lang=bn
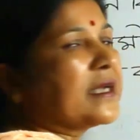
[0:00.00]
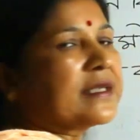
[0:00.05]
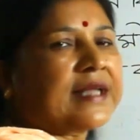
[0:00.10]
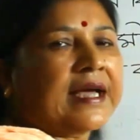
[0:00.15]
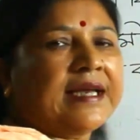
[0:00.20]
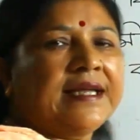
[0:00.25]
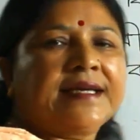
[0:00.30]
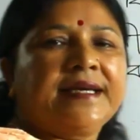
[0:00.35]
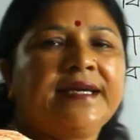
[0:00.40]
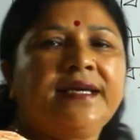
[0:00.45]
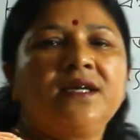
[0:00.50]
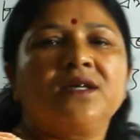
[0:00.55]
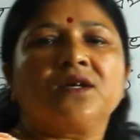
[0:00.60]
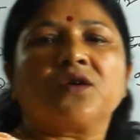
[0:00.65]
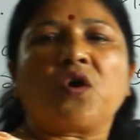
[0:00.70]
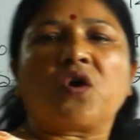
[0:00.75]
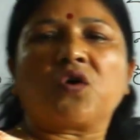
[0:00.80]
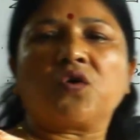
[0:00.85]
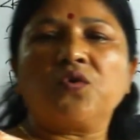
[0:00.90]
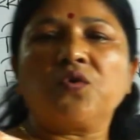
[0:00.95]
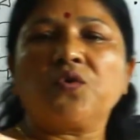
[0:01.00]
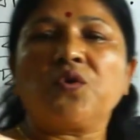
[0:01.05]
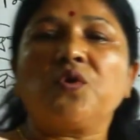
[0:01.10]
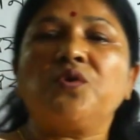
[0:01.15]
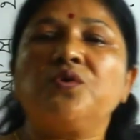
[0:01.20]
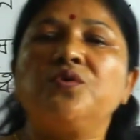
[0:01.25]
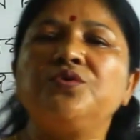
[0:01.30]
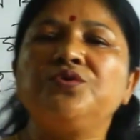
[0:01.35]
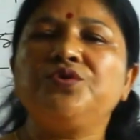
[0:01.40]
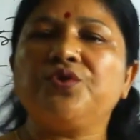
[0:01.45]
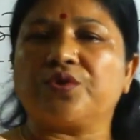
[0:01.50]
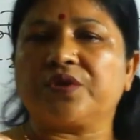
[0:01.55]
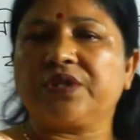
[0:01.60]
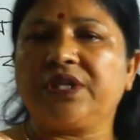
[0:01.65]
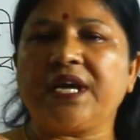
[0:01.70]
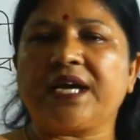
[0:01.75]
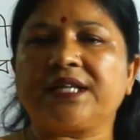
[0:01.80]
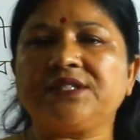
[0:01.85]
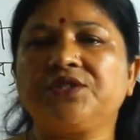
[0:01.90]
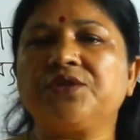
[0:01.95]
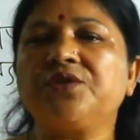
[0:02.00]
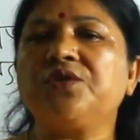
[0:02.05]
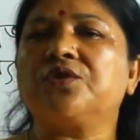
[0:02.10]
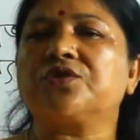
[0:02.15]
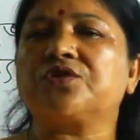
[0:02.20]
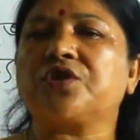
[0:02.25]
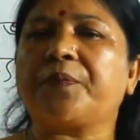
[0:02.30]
তাহলে কি কখনো কখনো জোর দেওয়ার জন্য